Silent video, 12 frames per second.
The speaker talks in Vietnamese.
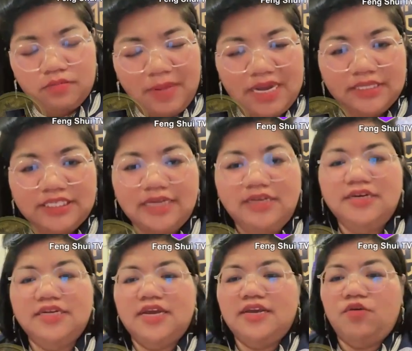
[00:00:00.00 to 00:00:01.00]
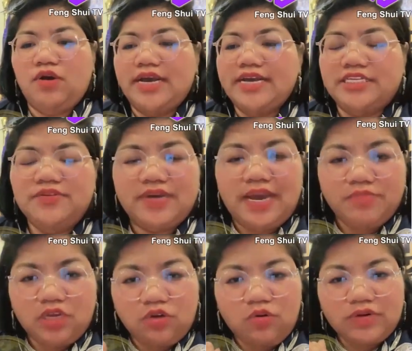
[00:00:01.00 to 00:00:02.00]
bà chạy khơi nhai hoàng nghe chỉ
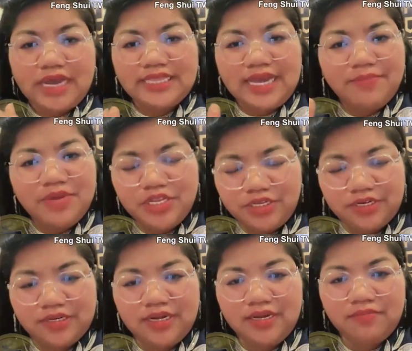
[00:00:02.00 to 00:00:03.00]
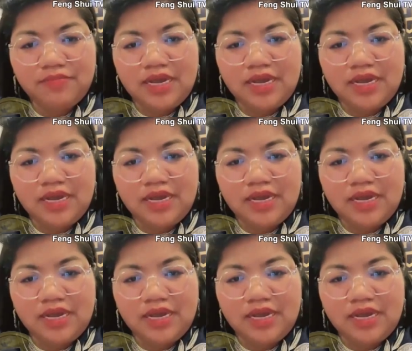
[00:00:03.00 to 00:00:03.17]
cam nó không đai ta miên chớn này